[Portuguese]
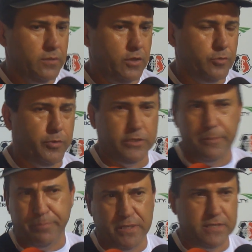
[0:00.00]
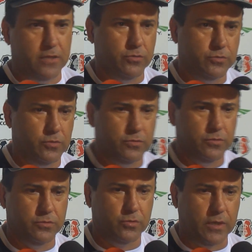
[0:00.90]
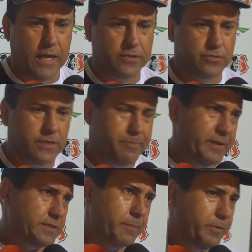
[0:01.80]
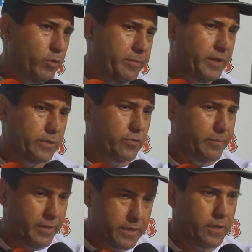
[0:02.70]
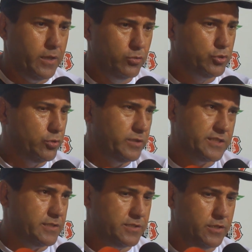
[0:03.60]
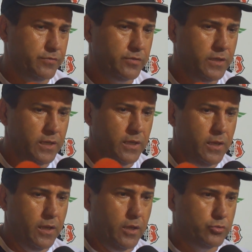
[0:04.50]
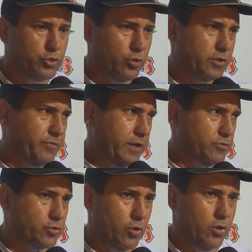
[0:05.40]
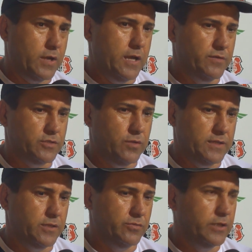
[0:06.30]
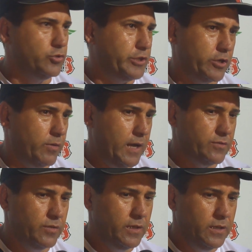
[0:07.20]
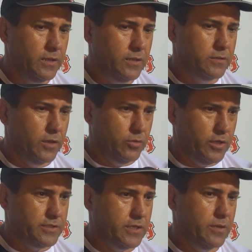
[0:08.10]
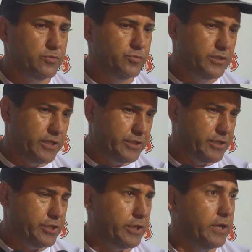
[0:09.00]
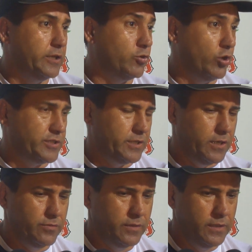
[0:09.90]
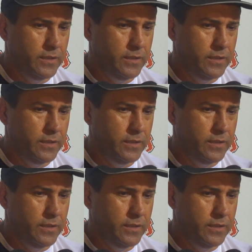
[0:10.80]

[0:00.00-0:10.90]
Nós não podemos pensar no, no, no, clássico sem passar pelo América. O América é um jogo decisivo, é um jogo que vai nos colocar numa situação dentro do G4. Então nós temos muita gente chegando, encostando.